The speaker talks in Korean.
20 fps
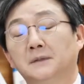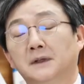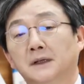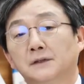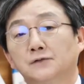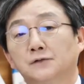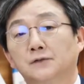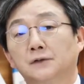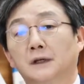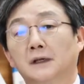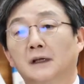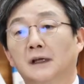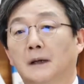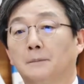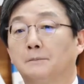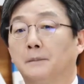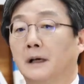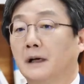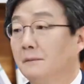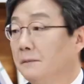임대주택이
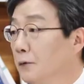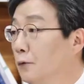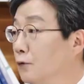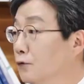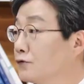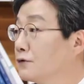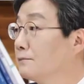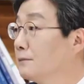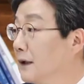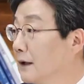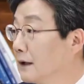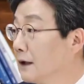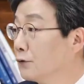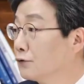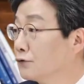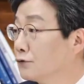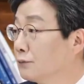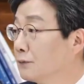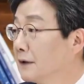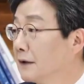한 850만
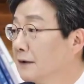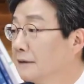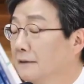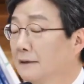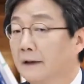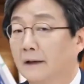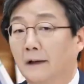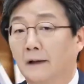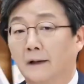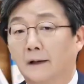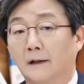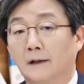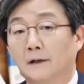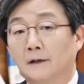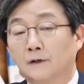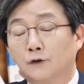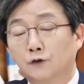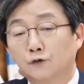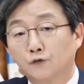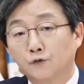가구쯤 되는데
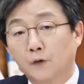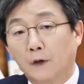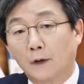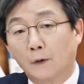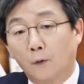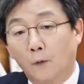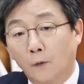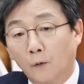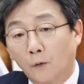그중에